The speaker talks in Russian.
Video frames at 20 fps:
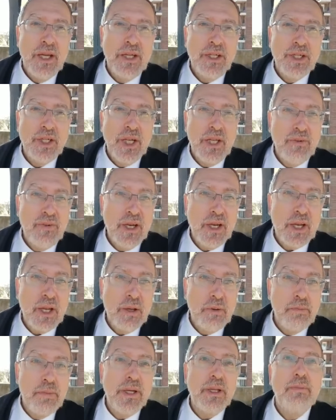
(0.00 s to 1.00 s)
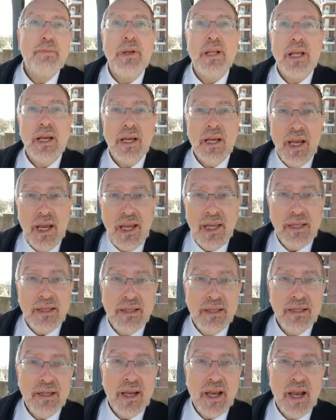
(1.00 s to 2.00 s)
человек предполагает,
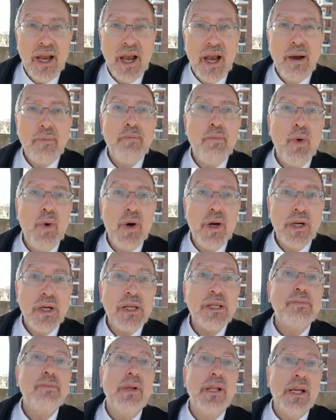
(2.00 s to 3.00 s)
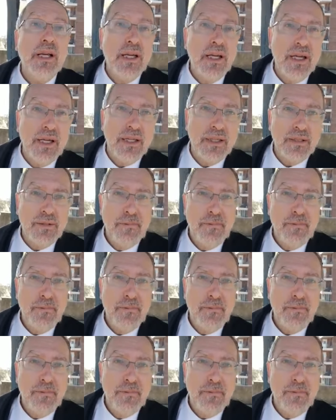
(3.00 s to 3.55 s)
а Бог располагает.